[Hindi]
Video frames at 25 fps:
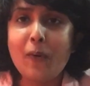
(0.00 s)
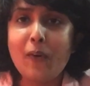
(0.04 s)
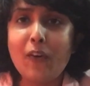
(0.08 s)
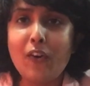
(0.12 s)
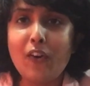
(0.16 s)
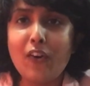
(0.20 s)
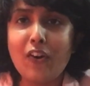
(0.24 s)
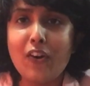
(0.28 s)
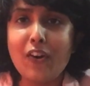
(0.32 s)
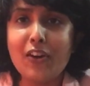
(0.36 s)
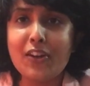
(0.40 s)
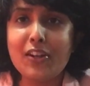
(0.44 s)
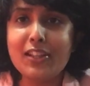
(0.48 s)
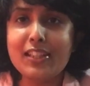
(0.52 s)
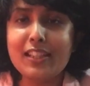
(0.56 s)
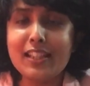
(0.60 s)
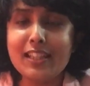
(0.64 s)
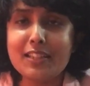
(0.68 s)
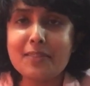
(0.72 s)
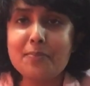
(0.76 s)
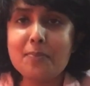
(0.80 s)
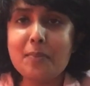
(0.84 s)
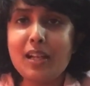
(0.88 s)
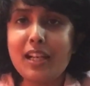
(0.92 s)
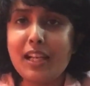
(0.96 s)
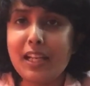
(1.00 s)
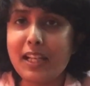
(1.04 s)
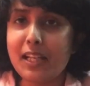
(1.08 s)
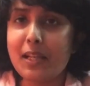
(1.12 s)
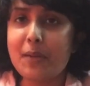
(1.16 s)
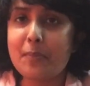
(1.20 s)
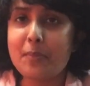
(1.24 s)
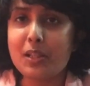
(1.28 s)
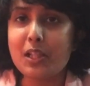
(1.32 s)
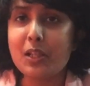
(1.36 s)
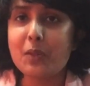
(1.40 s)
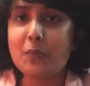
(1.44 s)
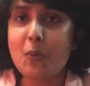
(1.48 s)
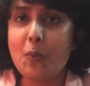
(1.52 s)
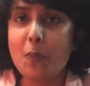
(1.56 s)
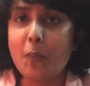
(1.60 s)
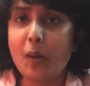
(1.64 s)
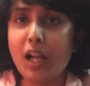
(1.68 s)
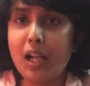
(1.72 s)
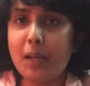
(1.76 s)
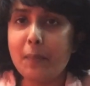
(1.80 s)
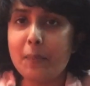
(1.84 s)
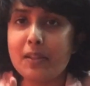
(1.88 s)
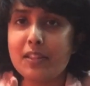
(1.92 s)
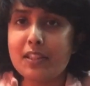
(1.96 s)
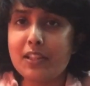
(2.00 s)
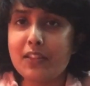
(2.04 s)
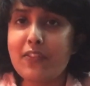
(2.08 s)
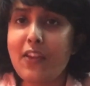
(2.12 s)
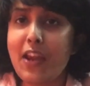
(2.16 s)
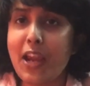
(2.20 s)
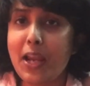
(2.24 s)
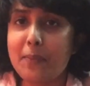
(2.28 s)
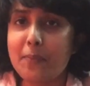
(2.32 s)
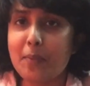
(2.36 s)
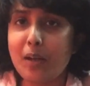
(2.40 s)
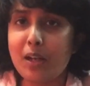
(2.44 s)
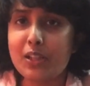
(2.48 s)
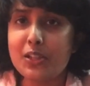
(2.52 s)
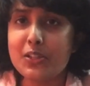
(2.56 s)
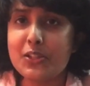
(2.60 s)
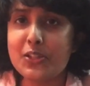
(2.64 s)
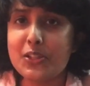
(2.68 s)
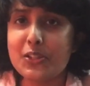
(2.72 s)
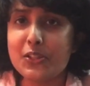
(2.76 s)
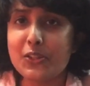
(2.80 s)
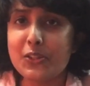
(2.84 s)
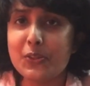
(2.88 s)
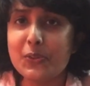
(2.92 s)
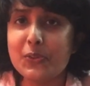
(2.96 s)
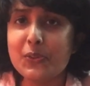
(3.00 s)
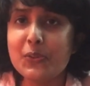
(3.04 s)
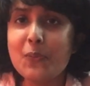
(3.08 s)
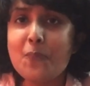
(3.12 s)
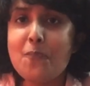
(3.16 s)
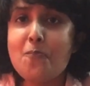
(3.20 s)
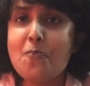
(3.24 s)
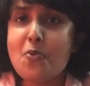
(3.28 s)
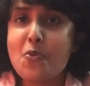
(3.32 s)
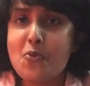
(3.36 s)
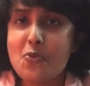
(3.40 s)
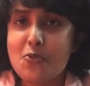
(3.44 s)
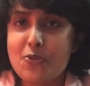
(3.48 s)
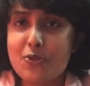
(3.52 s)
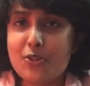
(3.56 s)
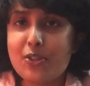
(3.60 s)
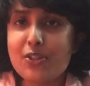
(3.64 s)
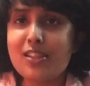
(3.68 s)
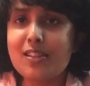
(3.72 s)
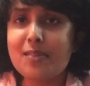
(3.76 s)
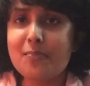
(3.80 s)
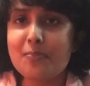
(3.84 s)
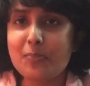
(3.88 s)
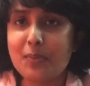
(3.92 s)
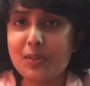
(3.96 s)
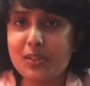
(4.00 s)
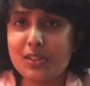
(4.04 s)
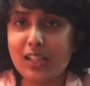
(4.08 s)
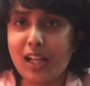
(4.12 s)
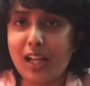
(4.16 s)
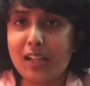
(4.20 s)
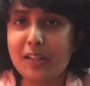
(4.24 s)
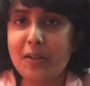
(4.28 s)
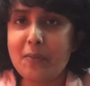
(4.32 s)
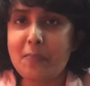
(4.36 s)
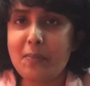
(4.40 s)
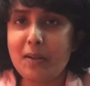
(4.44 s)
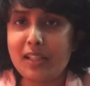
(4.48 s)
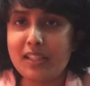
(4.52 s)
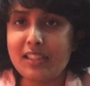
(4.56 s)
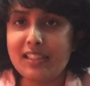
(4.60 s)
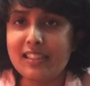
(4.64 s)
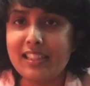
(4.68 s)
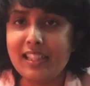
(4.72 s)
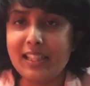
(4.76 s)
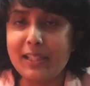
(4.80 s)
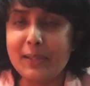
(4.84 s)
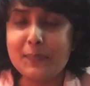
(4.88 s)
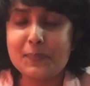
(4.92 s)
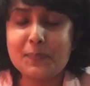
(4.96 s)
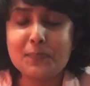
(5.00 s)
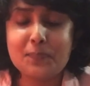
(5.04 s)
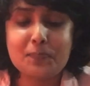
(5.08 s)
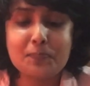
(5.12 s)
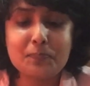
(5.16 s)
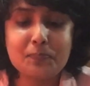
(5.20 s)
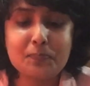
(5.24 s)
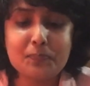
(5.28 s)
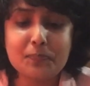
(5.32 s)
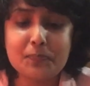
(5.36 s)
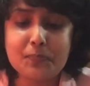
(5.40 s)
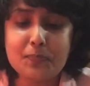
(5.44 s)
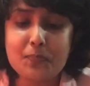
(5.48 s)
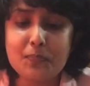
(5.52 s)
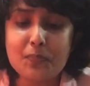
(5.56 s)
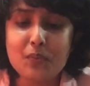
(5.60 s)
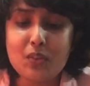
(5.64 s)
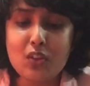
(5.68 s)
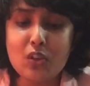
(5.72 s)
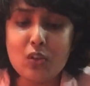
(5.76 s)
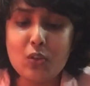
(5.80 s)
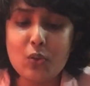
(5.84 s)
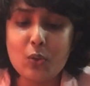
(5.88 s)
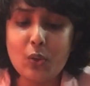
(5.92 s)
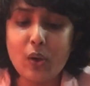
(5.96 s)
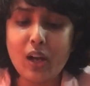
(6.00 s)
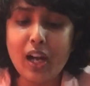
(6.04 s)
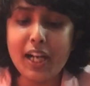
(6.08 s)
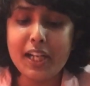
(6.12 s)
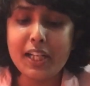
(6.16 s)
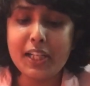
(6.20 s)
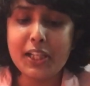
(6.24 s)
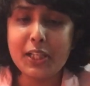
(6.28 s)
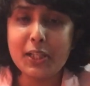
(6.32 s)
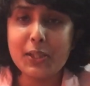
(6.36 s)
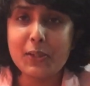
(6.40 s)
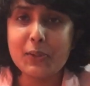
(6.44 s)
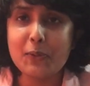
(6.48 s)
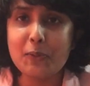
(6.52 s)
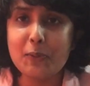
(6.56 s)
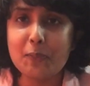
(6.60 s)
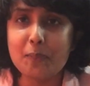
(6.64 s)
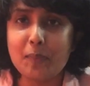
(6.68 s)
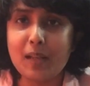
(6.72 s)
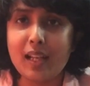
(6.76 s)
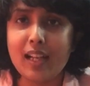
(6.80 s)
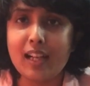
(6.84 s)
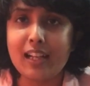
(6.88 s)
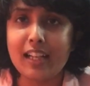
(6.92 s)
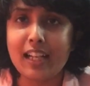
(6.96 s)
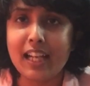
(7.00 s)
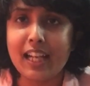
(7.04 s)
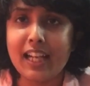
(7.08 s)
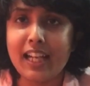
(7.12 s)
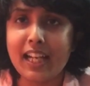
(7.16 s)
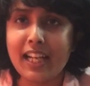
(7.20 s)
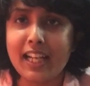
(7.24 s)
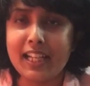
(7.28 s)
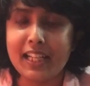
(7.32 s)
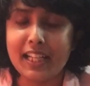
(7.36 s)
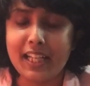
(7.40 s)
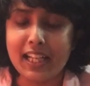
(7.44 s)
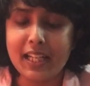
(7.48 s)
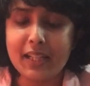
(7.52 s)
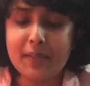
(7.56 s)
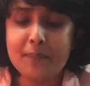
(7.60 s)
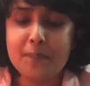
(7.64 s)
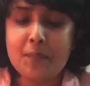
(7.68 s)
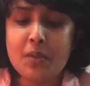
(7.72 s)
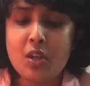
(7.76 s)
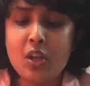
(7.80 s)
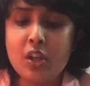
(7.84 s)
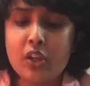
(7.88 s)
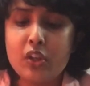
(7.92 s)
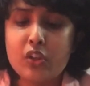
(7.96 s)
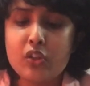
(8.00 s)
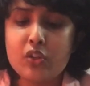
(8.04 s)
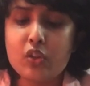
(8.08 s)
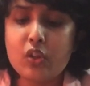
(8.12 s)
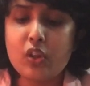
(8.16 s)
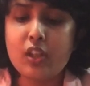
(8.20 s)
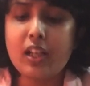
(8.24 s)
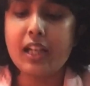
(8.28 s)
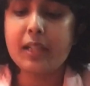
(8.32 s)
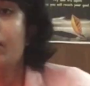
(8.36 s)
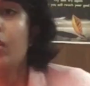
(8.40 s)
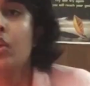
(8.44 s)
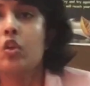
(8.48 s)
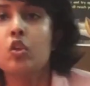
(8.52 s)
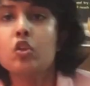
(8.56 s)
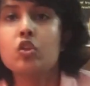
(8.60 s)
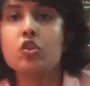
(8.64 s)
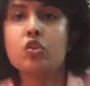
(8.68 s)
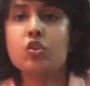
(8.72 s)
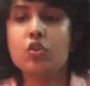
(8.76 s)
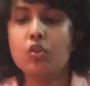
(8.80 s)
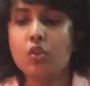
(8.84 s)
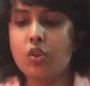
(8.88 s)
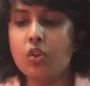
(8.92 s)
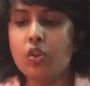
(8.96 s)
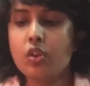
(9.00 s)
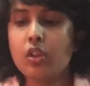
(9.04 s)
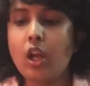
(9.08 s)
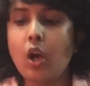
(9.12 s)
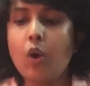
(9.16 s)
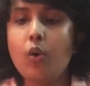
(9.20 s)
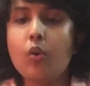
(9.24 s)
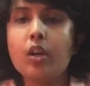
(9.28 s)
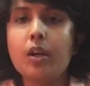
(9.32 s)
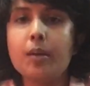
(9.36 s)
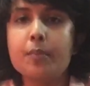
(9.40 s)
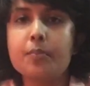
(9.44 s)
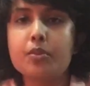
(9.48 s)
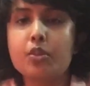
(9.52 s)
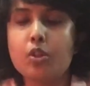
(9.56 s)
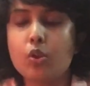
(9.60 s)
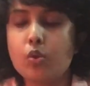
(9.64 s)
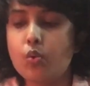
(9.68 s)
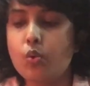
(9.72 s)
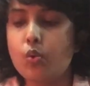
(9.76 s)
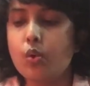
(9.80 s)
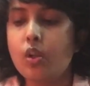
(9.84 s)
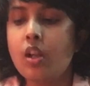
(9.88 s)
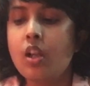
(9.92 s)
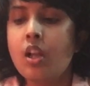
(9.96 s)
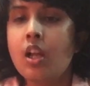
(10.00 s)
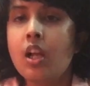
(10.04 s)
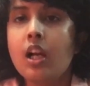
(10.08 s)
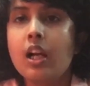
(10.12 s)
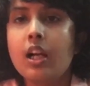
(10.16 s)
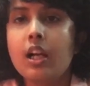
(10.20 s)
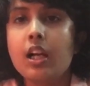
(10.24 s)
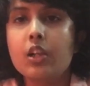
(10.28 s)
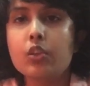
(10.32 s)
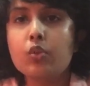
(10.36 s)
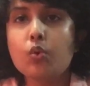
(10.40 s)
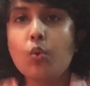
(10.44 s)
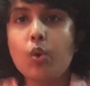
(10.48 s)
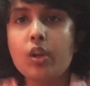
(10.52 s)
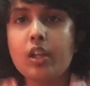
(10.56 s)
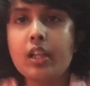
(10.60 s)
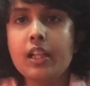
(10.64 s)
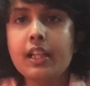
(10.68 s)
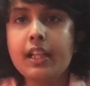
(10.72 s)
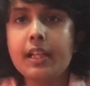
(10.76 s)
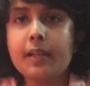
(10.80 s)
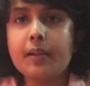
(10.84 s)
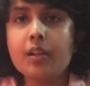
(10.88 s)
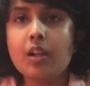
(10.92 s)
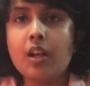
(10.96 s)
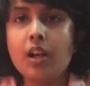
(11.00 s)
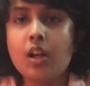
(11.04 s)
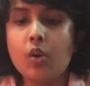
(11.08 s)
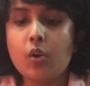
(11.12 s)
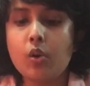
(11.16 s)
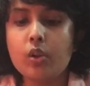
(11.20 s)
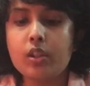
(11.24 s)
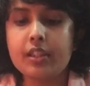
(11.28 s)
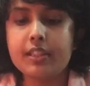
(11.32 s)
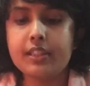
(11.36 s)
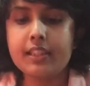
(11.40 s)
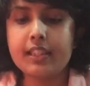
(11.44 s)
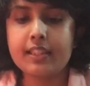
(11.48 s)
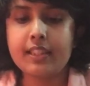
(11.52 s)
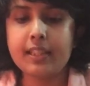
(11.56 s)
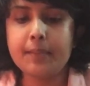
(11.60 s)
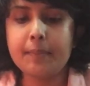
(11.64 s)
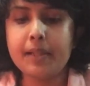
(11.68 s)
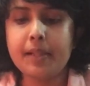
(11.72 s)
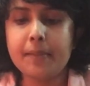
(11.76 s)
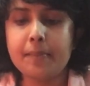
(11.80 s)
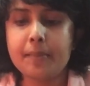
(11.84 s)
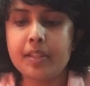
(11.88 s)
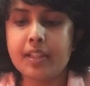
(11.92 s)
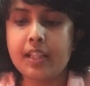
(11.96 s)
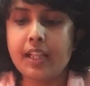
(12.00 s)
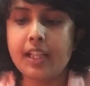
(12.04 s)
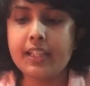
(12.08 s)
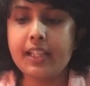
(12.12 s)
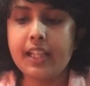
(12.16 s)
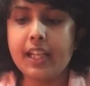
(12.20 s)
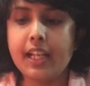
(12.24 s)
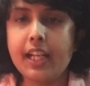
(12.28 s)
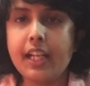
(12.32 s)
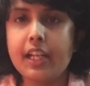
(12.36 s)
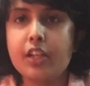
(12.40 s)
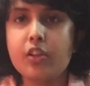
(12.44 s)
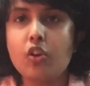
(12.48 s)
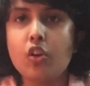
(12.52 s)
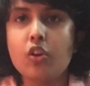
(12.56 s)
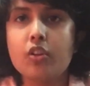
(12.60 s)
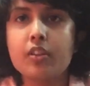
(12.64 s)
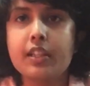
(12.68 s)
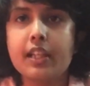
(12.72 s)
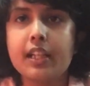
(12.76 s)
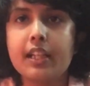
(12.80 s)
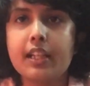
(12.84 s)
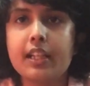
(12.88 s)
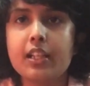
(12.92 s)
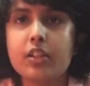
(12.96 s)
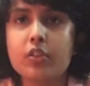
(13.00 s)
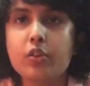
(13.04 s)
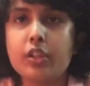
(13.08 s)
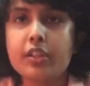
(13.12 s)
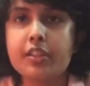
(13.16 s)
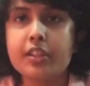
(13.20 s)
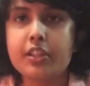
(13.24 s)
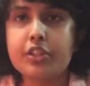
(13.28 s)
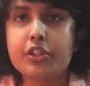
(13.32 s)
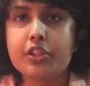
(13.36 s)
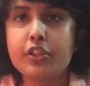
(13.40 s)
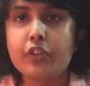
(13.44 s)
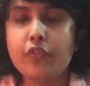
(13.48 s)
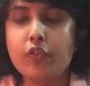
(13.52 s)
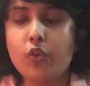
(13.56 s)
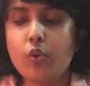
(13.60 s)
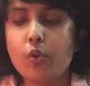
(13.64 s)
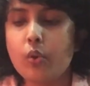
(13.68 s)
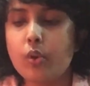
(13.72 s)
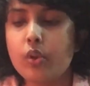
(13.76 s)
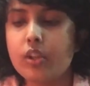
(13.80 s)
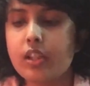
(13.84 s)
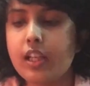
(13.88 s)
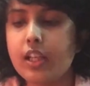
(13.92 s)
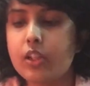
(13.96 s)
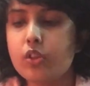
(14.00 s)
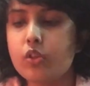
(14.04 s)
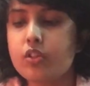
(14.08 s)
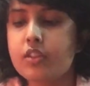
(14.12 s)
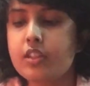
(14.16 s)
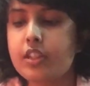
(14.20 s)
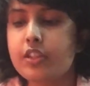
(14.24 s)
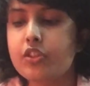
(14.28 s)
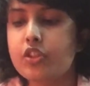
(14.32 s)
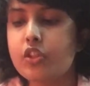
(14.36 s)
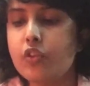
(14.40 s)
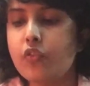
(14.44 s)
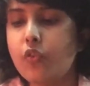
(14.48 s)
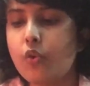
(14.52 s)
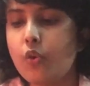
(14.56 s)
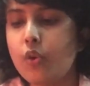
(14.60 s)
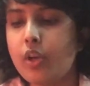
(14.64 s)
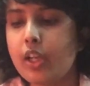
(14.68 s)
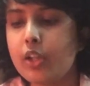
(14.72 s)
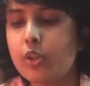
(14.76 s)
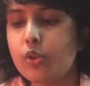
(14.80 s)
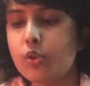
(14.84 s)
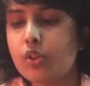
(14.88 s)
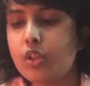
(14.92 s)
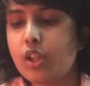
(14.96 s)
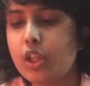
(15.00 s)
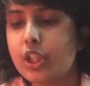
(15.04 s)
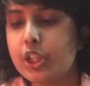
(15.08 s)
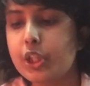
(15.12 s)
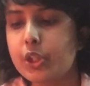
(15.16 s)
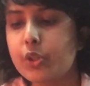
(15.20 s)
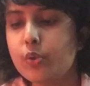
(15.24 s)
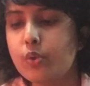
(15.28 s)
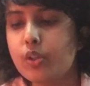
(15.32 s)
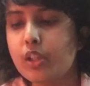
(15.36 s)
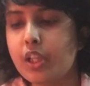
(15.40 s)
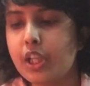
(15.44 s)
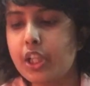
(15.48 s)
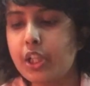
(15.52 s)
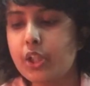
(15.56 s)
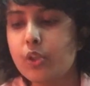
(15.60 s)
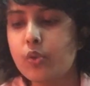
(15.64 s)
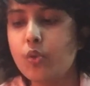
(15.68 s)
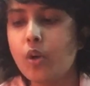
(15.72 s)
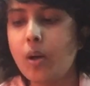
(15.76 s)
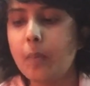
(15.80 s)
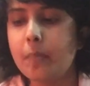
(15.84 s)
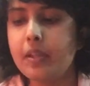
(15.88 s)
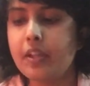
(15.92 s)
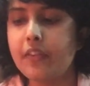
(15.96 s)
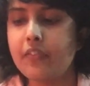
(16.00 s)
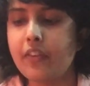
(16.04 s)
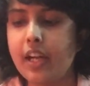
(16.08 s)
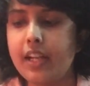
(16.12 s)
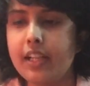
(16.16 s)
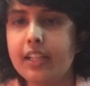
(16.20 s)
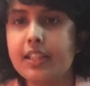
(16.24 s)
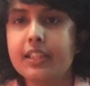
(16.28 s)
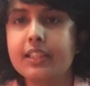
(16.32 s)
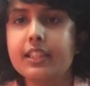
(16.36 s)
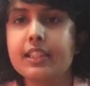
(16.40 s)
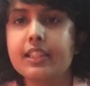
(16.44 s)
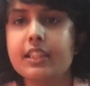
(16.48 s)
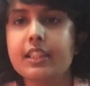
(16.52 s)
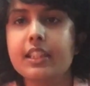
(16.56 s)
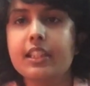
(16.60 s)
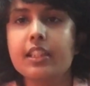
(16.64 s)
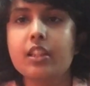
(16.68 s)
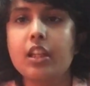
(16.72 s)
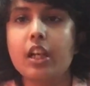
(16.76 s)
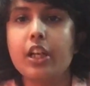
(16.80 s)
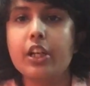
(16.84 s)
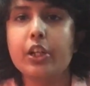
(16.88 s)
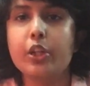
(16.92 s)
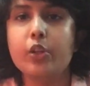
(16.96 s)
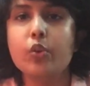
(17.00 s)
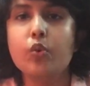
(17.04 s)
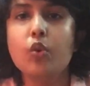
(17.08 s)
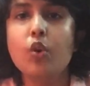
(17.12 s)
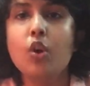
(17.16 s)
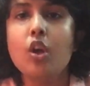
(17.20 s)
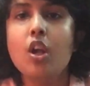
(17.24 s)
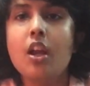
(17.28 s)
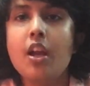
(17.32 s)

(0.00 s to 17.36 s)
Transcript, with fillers: और यस yes, मैं लेकिन अभी तक मोबाइल पे सिर्फ एक बार ही जीती हूँ उससे ज़्यादा बारी नहीं तो आई नीड टू प्ले अगेन एंड अगेन सो लेट सो नाउ कम टू रूल टोटली uh, जैसे मैंने बताया ये एट क्रॉस एट है तो ये सिक्सटी फोर होता है तो सिक्सटी फोर है तो थर्टी टू थर्टी टू हम डिवाइड कर देते हैं थर्टी टू